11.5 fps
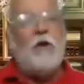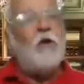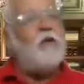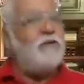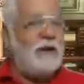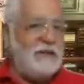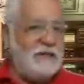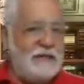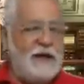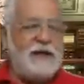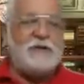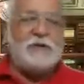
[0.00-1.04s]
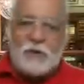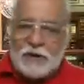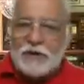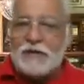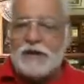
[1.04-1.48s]
o frente a la
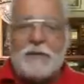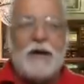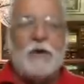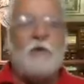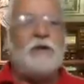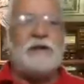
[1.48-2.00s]
torre del Banco de